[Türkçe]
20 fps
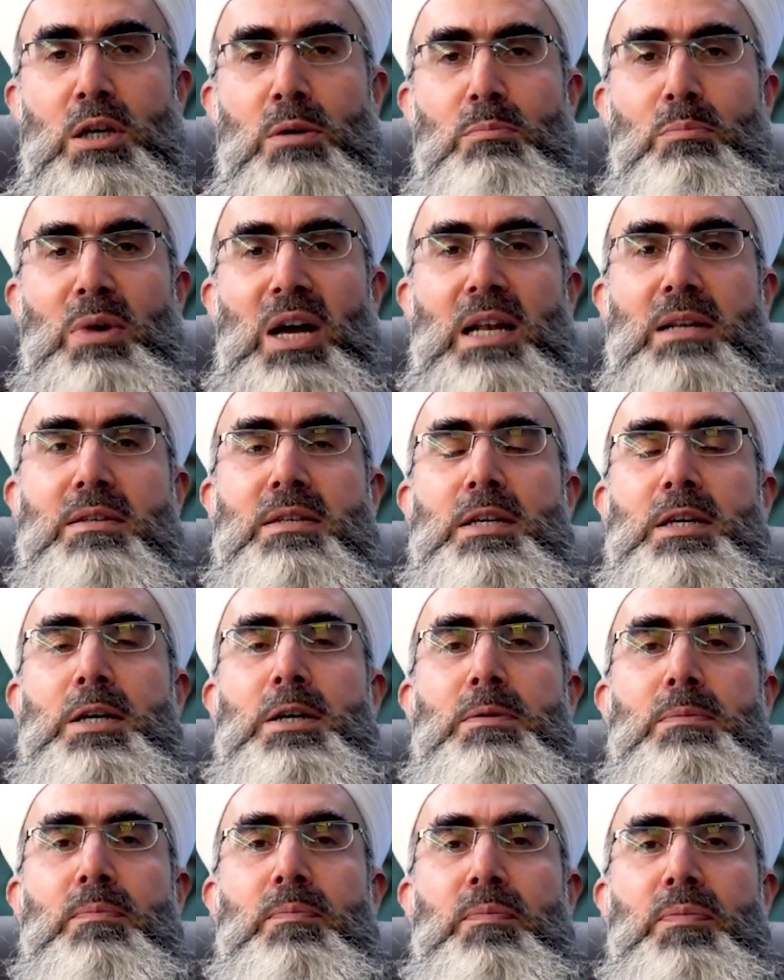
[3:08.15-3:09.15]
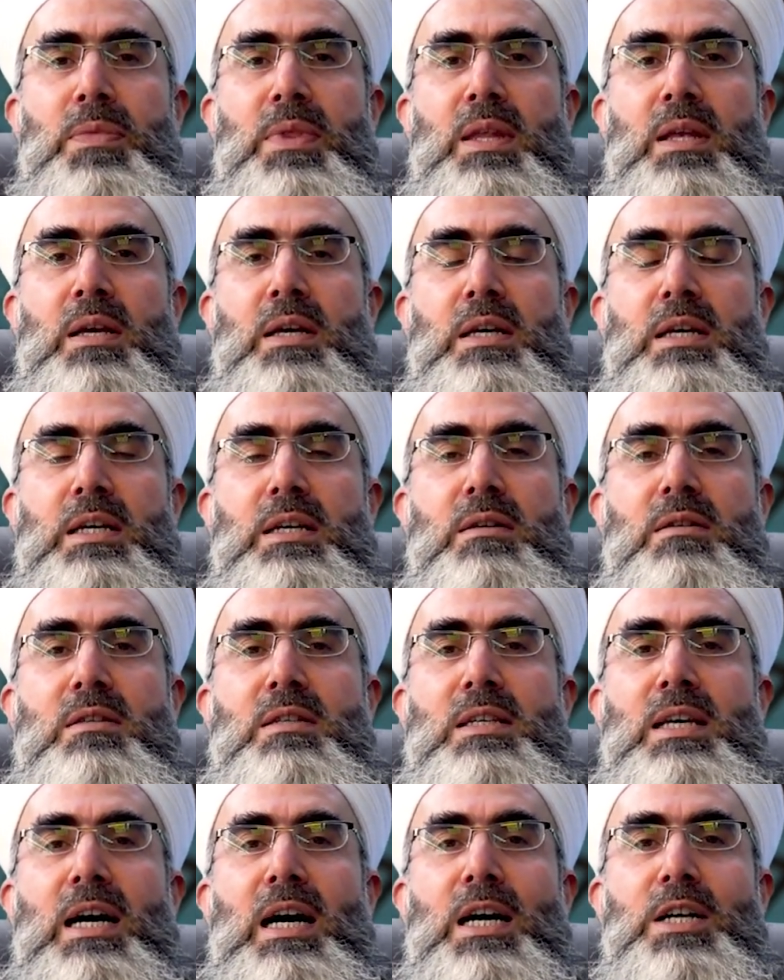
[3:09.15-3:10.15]
Belki
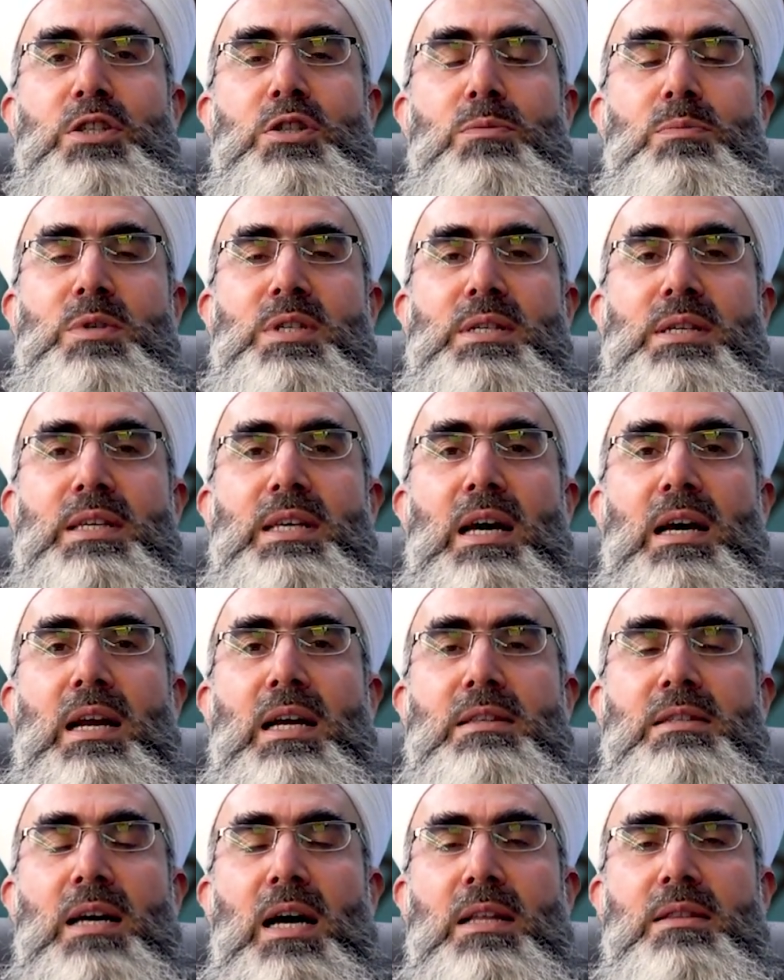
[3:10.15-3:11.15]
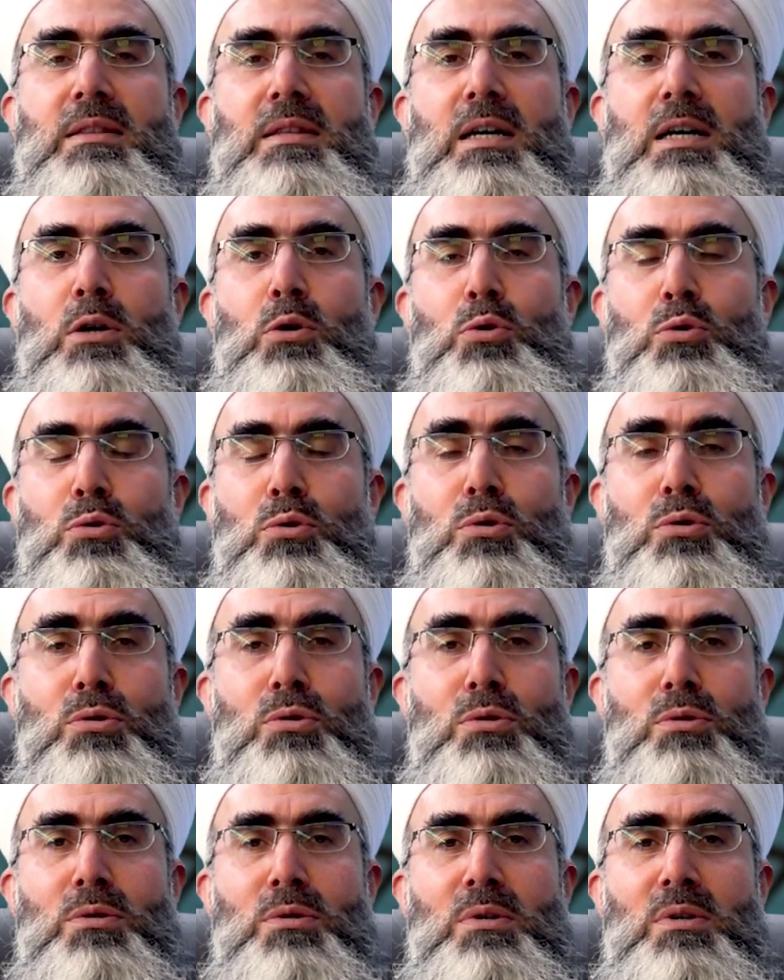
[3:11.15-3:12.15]
ihtiyacımızı yaratan da
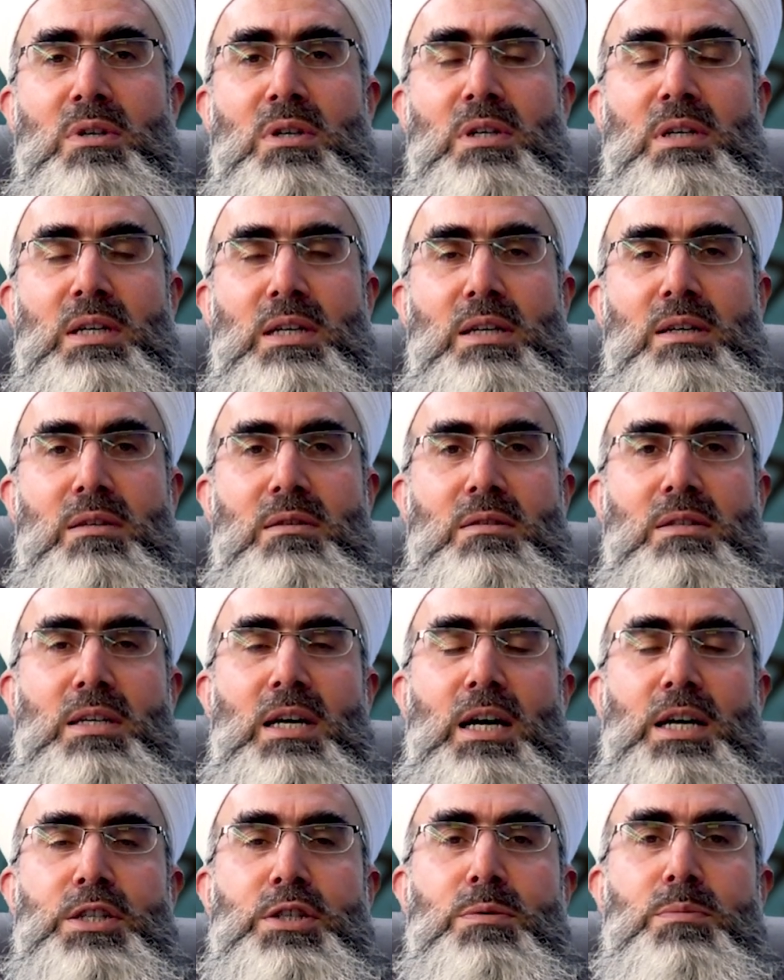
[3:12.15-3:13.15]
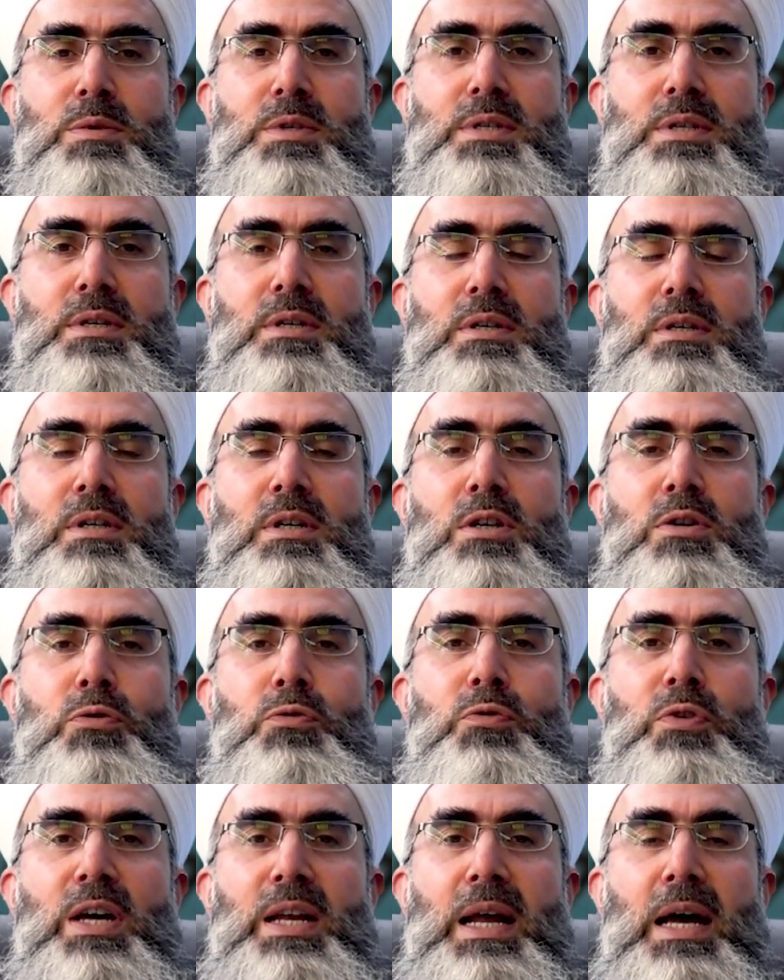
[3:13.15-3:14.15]
odur, ihtiyacımızı
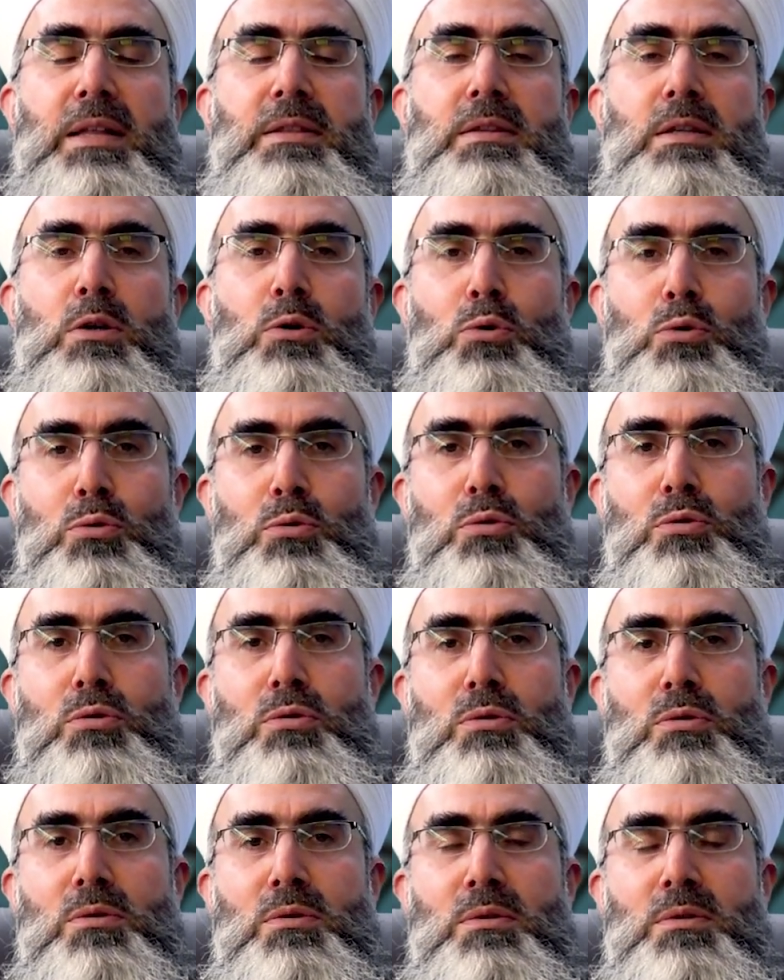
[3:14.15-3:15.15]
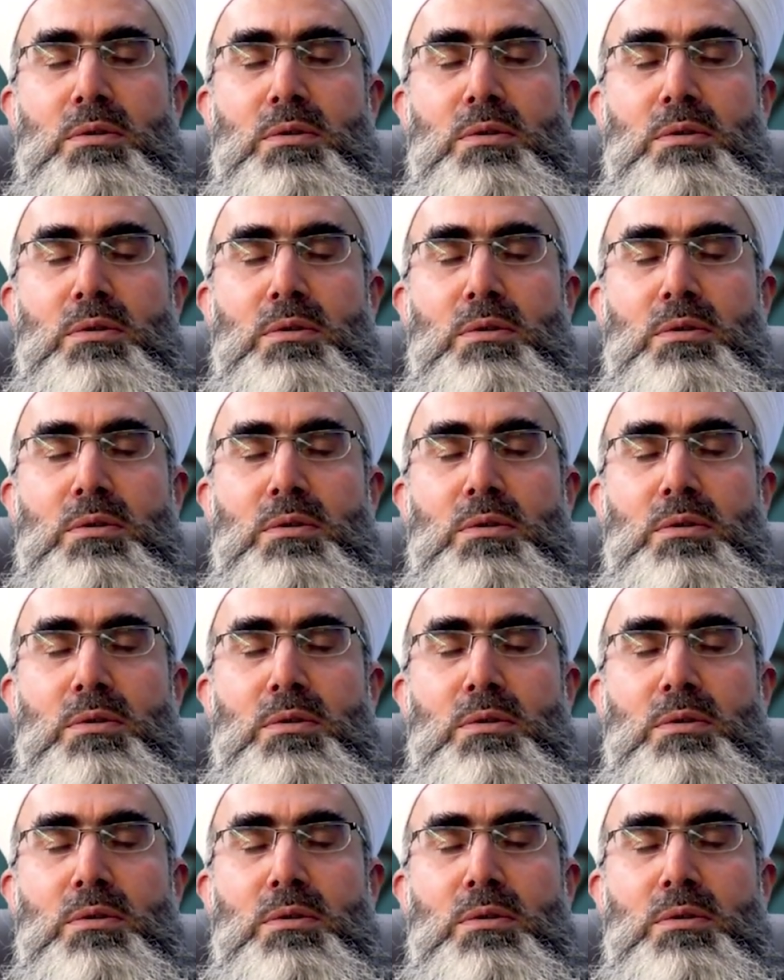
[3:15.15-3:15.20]
veren de odur.